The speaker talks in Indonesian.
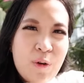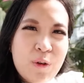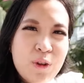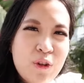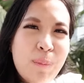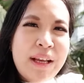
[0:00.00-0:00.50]

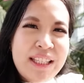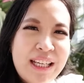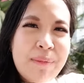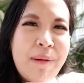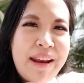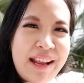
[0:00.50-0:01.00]
Kutu pasti
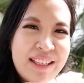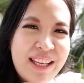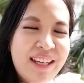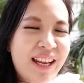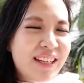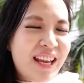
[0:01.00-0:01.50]

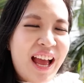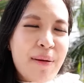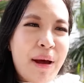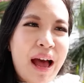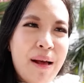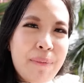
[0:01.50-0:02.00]
kepanasan dan
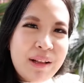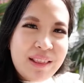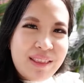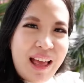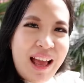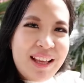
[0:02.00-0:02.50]
dia bakal
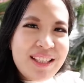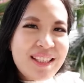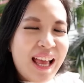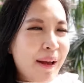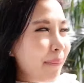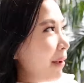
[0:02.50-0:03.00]
betah
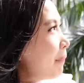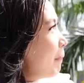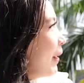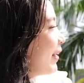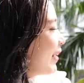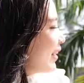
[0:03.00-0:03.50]
sama
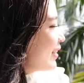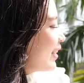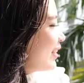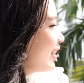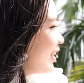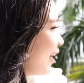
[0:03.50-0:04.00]

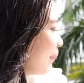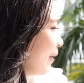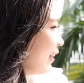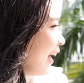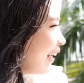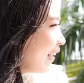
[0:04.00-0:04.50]
panasnya sinar
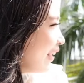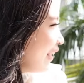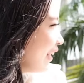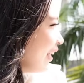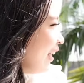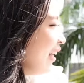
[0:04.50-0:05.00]
matahari
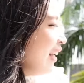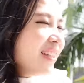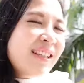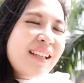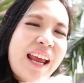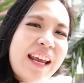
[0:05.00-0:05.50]
ini.
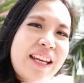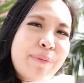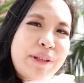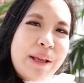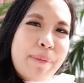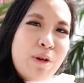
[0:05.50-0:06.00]
Setelah ini
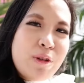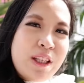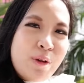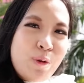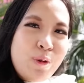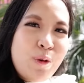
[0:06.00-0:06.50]
bisa mengusir
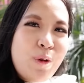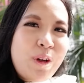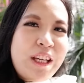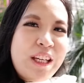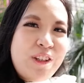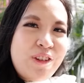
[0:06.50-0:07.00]
kutu,
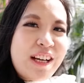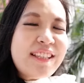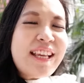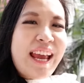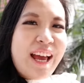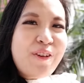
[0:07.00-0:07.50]
ini juga
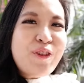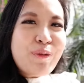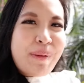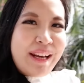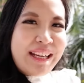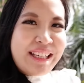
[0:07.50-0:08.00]
sehat untuk
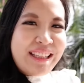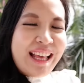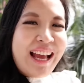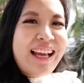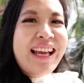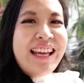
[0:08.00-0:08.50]
badan kita
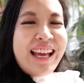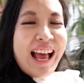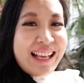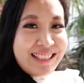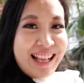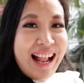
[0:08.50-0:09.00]

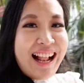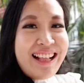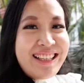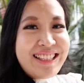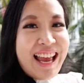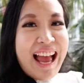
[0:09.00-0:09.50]
asal
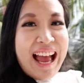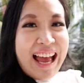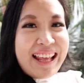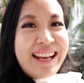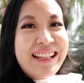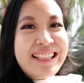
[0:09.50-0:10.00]

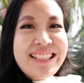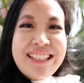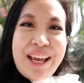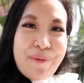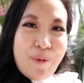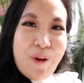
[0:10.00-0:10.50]
jangan nanti
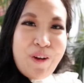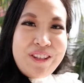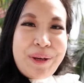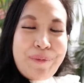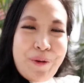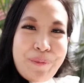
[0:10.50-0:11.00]
siang bolong
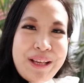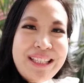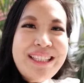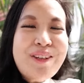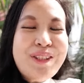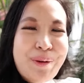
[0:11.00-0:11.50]
jam 12
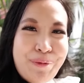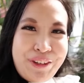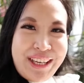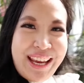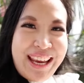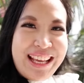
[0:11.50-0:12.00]

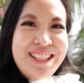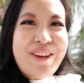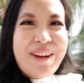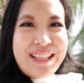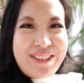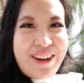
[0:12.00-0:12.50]
jemurnya ya
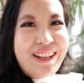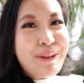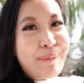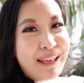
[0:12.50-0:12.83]
sore-sore atau